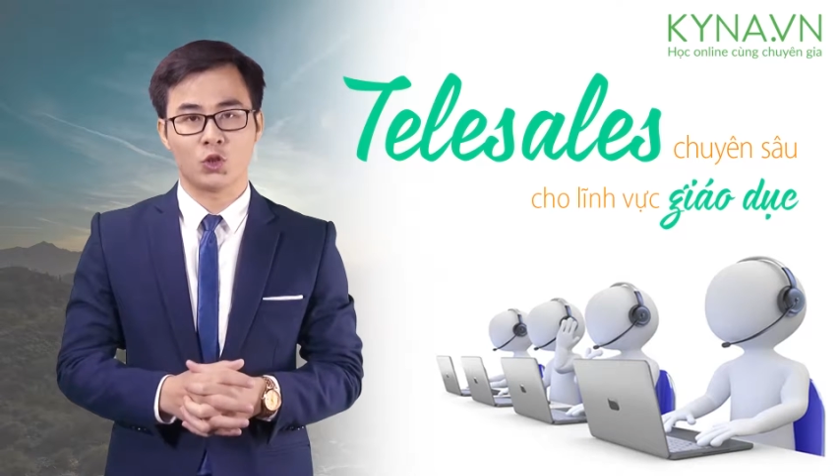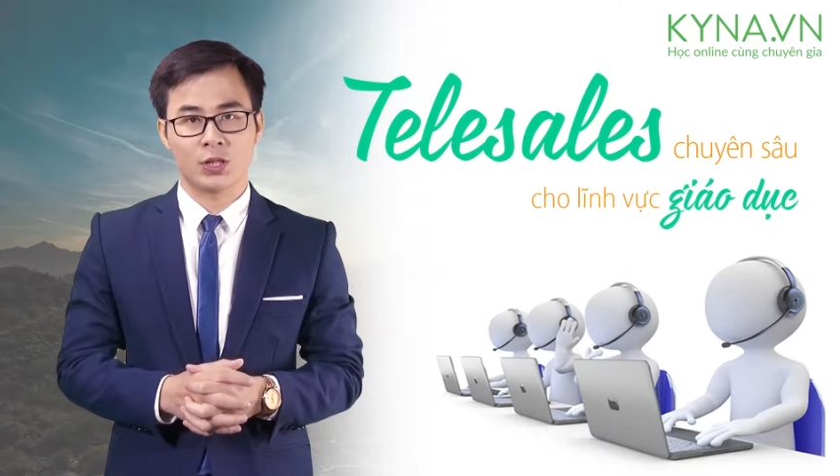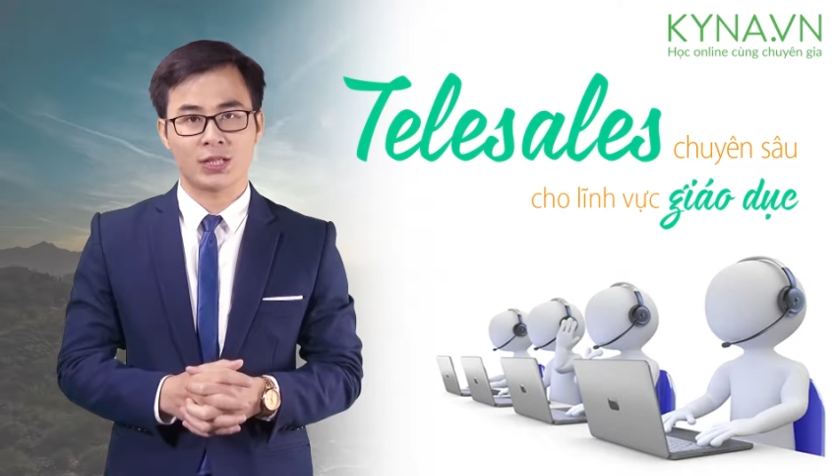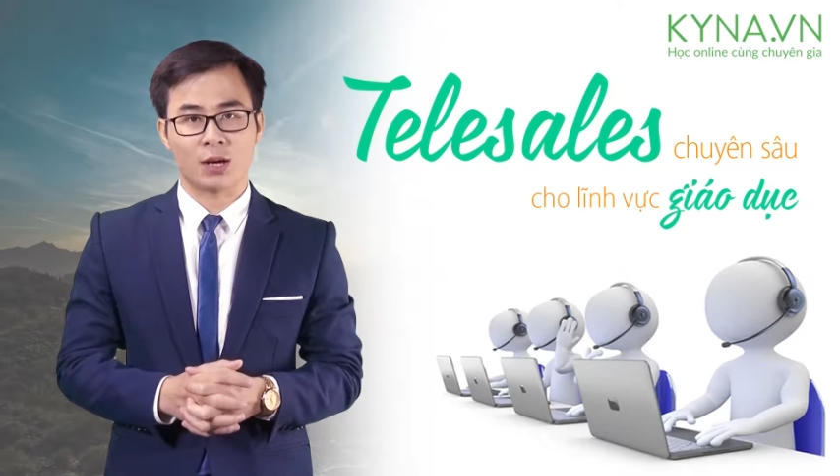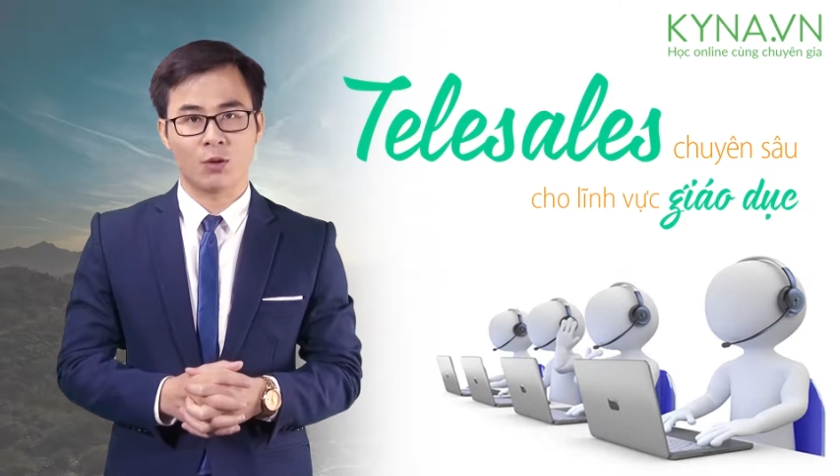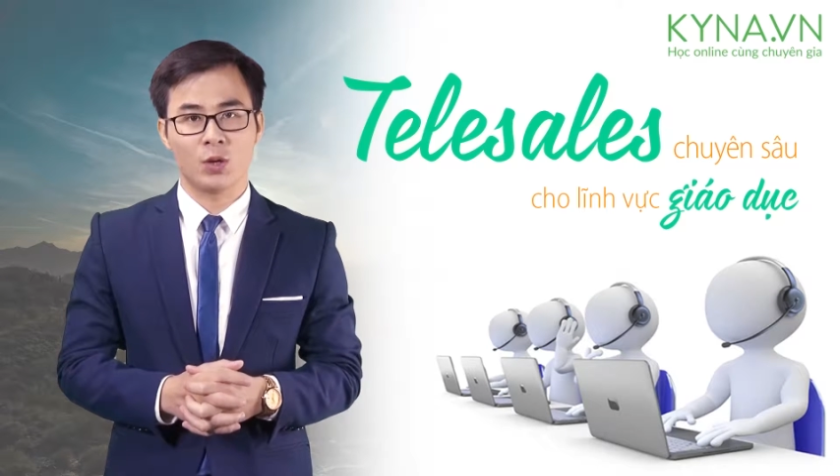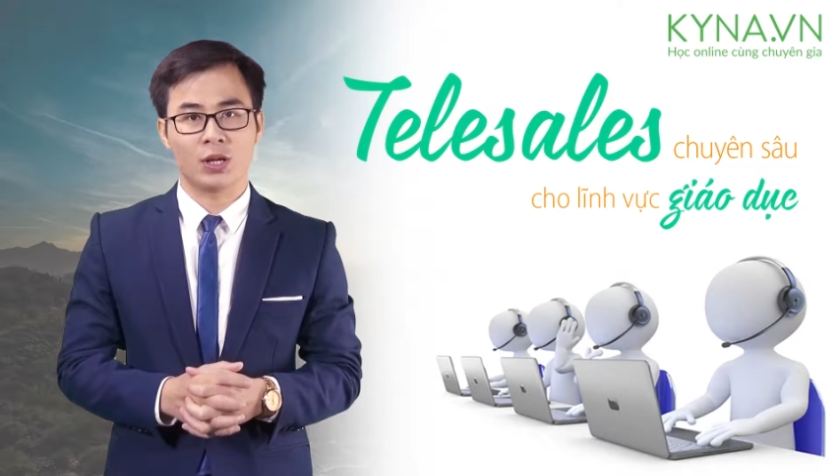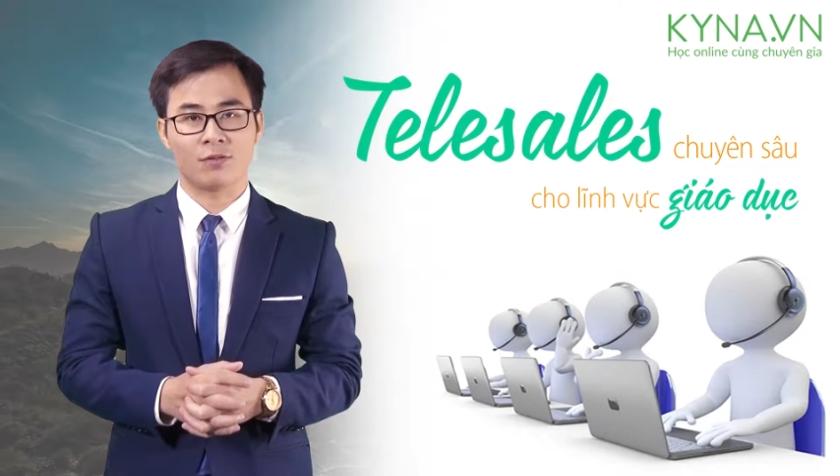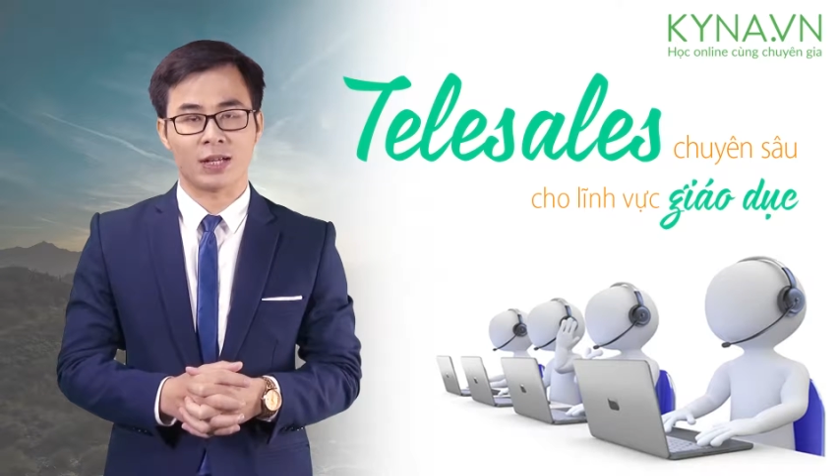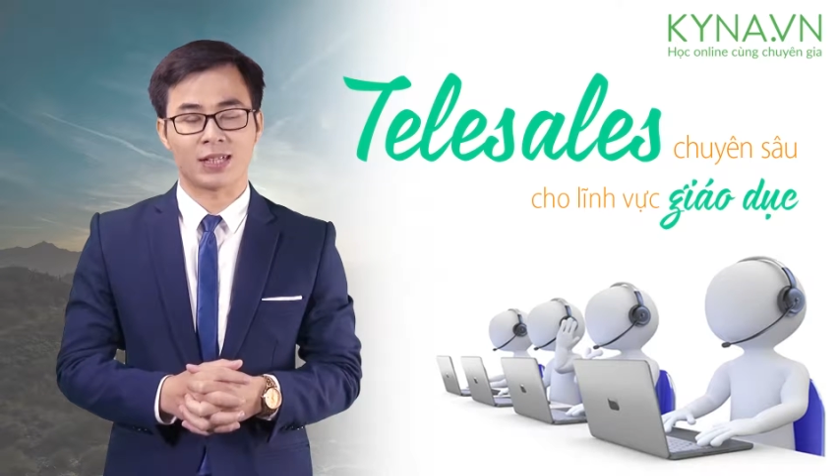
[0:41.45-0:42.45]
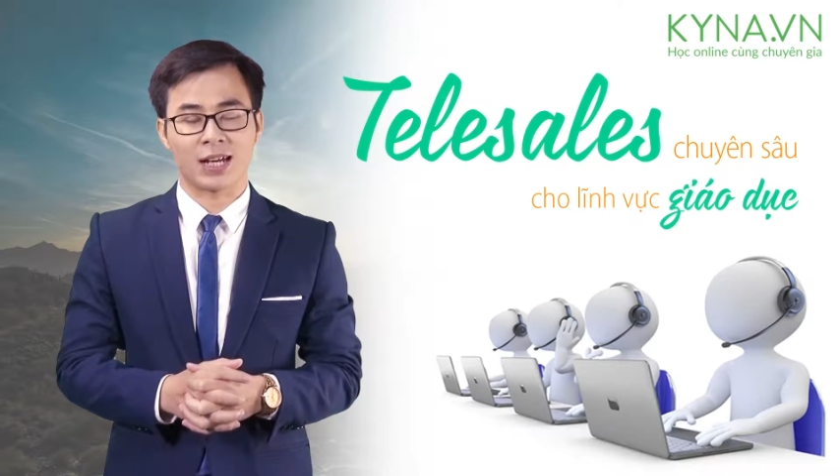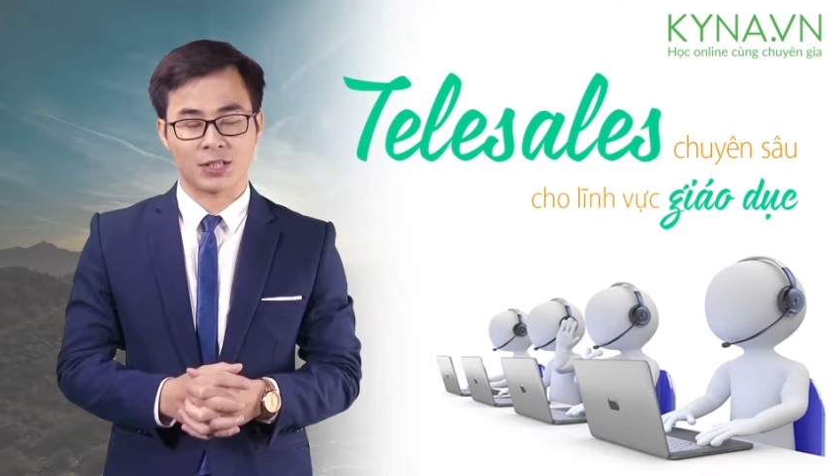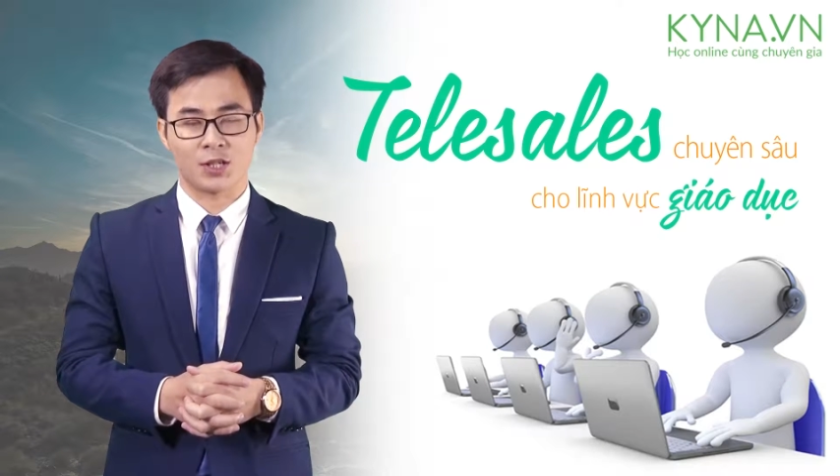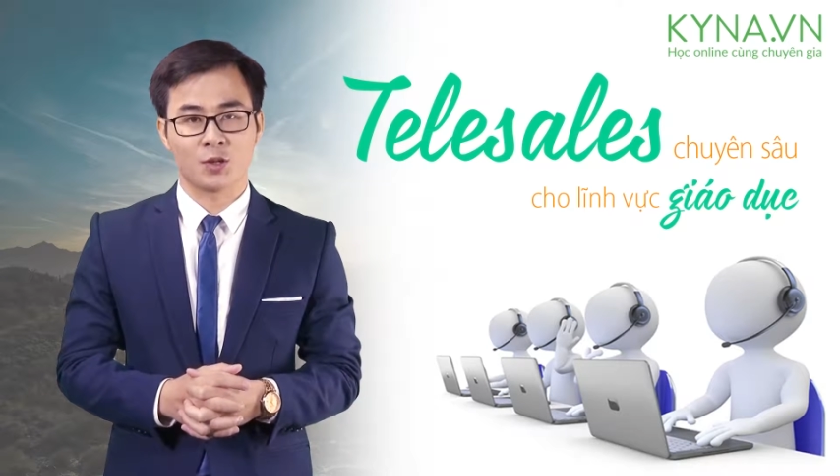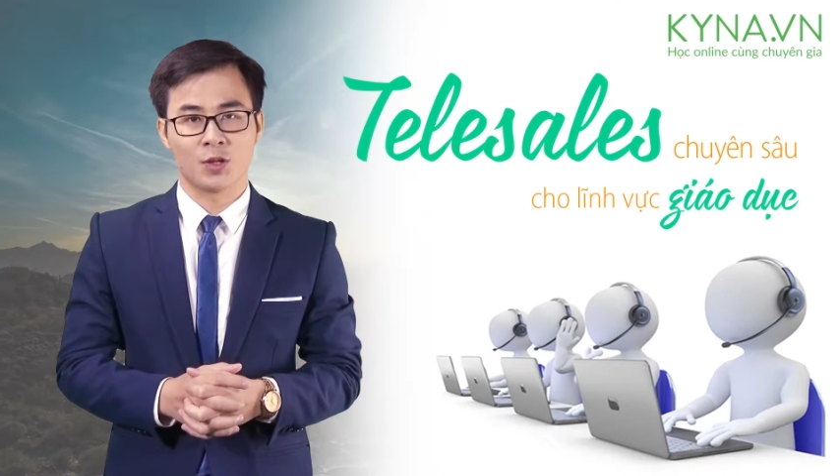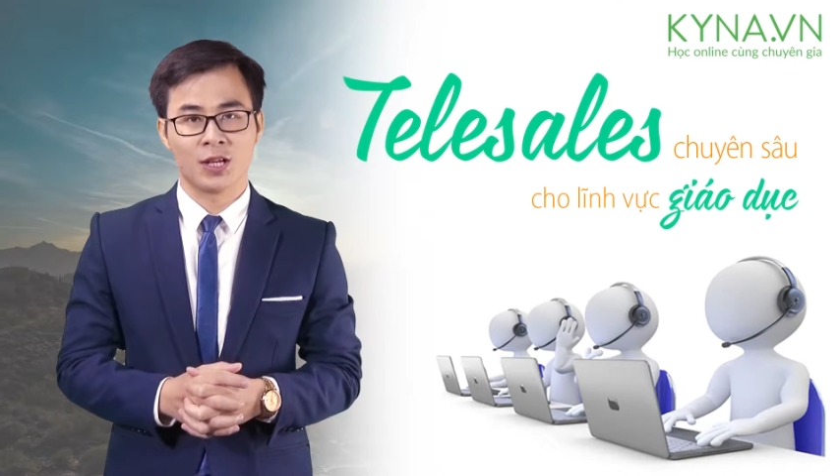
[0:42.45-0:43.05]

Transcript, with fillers: chuyên gia huấn luyện về telesale.